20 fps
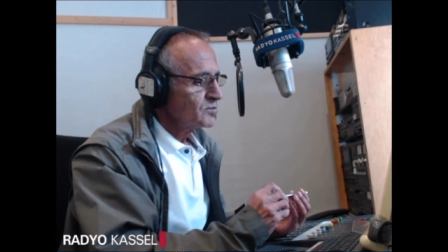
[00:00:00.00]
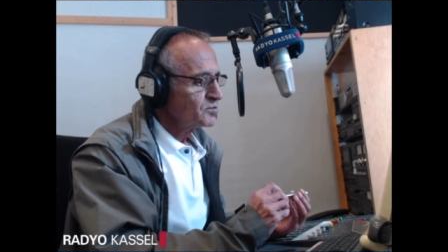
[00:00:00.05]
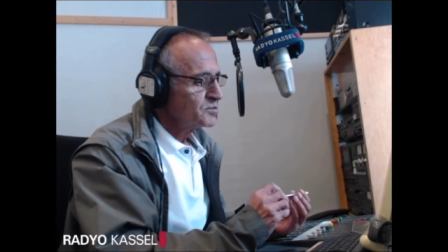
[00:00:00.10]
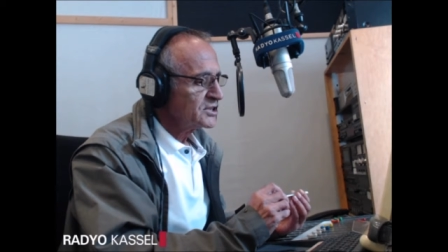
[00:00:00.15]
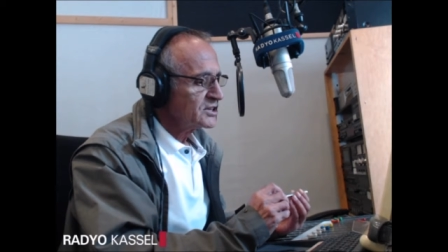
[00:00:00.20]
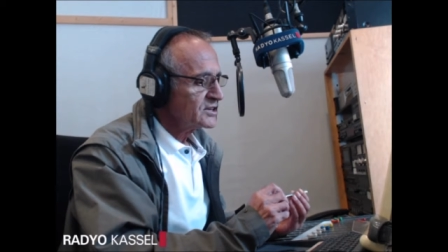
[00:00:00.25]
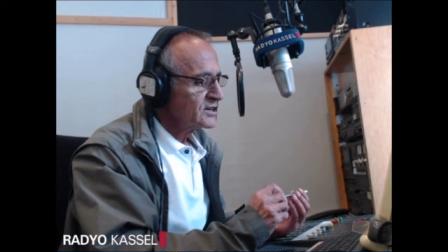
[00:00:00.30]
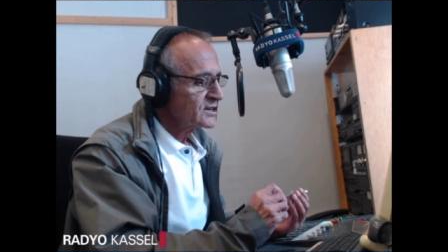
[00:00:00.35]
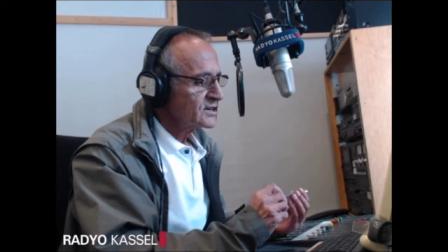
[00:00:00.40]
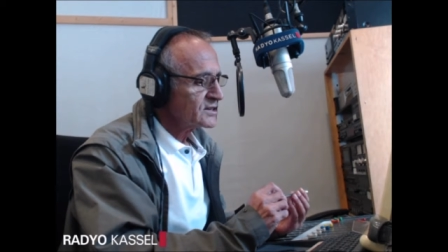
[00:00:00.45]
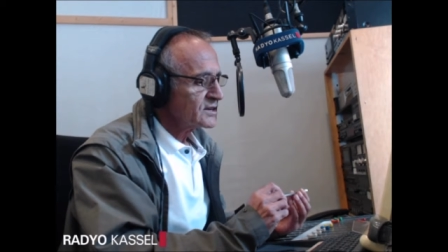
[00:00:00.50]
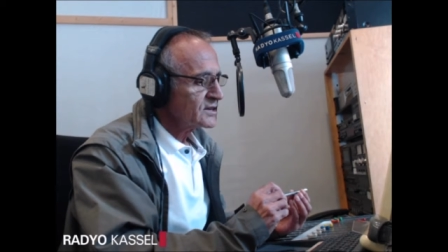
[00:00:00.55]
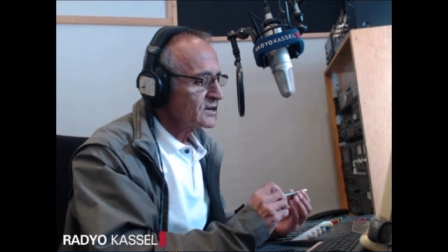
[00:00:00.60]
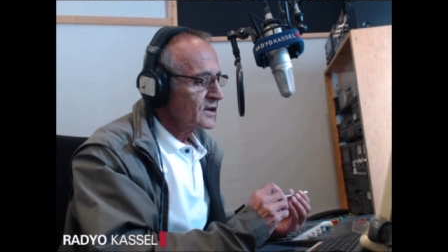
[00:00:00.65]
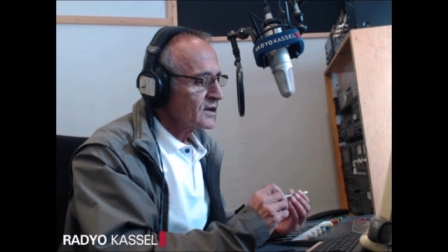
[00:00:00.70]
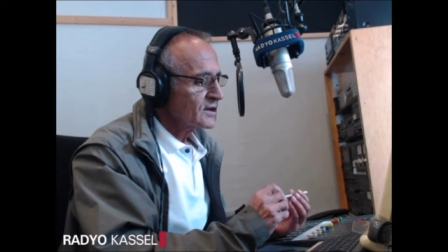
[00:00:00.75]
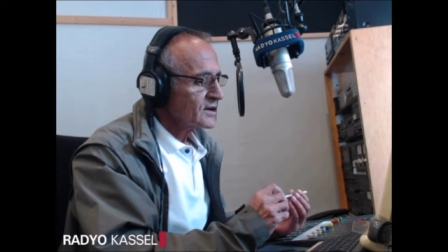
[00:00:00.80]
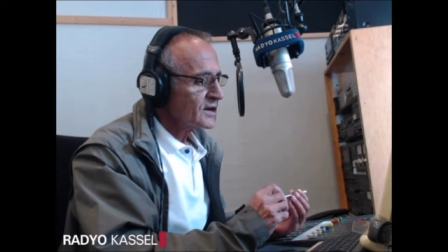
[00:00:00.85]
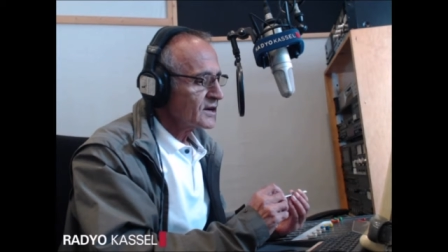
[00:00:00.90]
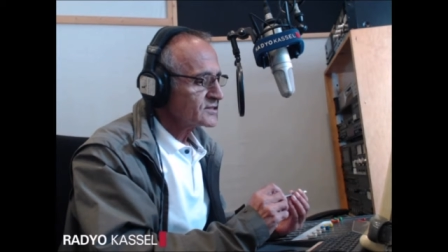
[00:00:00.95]
Birlik
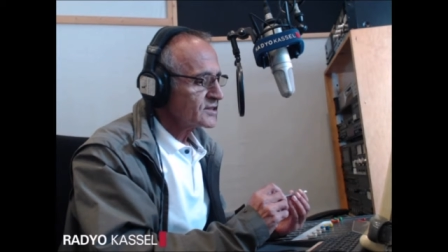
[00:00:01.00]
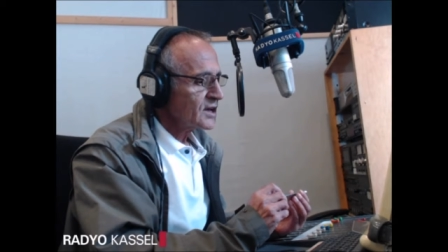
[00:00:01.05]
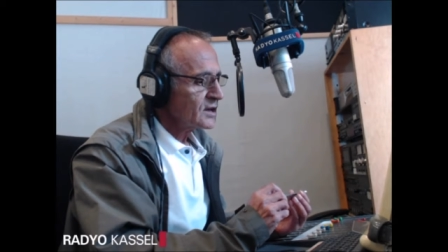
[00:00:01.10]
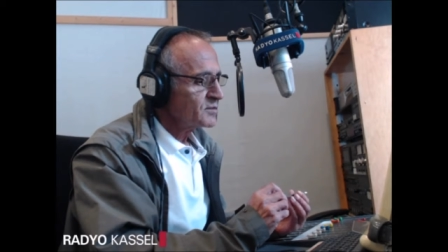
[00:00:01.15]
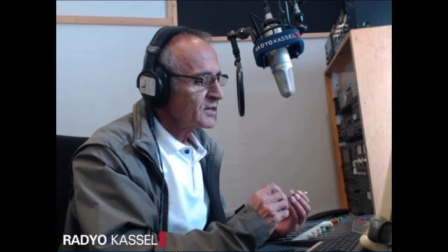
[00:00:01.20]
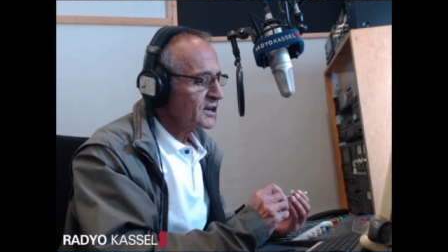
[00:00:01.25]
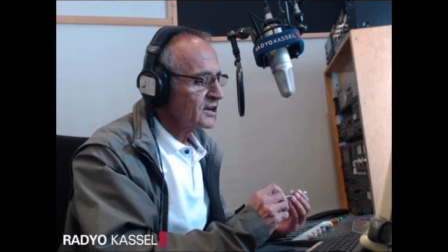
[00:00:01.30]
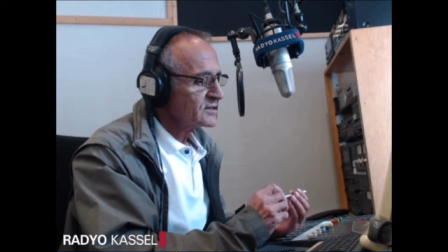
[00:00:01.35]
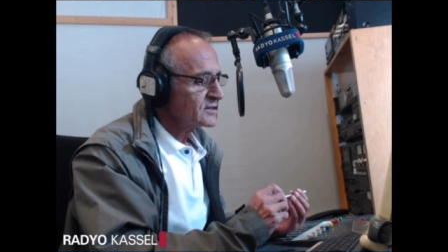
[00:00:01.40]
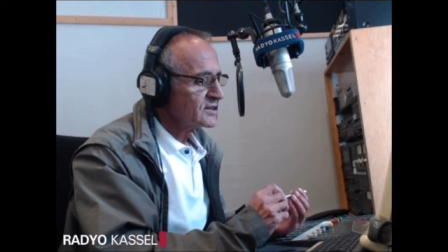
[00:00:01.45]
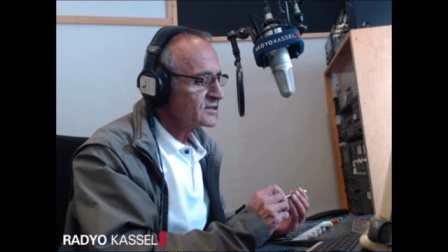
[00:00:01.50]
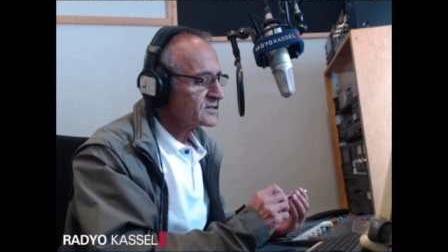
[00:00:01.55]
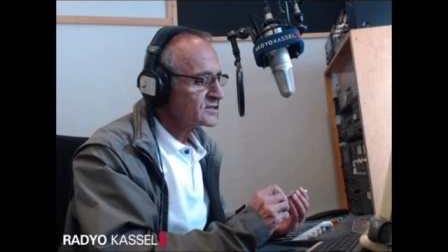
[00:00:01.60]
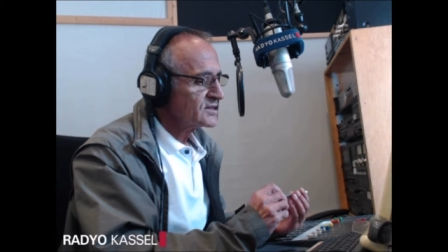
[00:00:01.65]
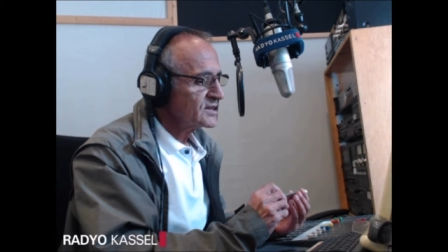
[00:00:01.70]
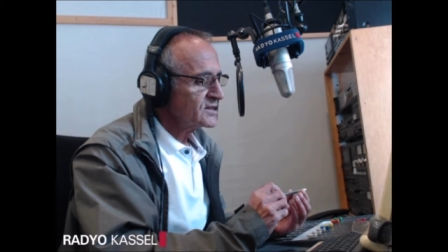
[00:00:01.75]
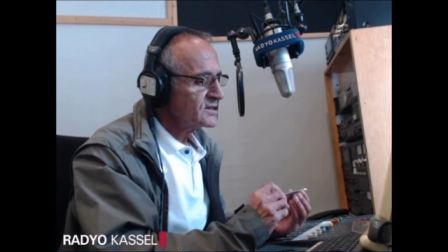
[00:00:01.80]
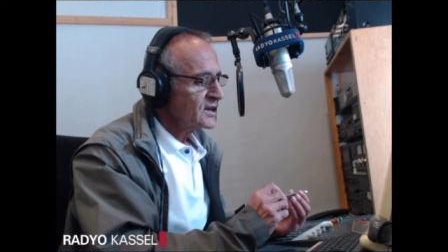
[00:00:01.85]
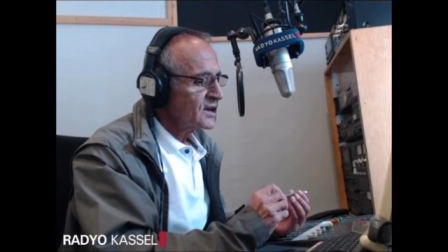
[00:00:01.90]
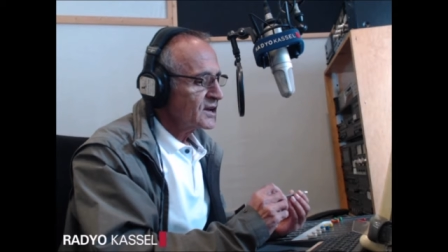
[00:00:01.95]
Kasel
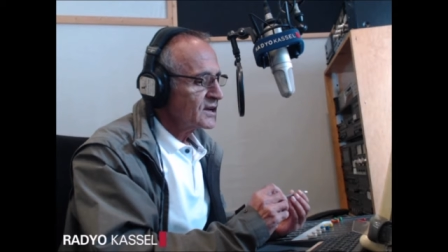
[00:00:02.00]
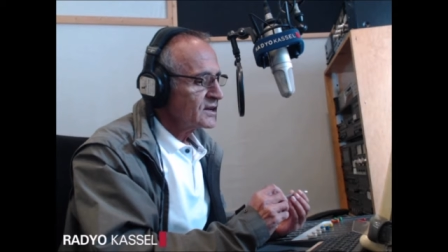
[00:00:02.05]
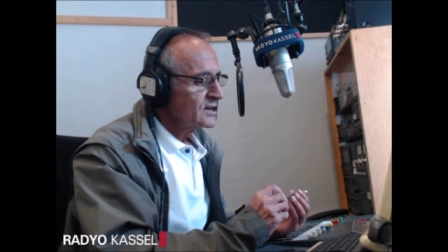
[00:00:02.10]
Belediyesi'nin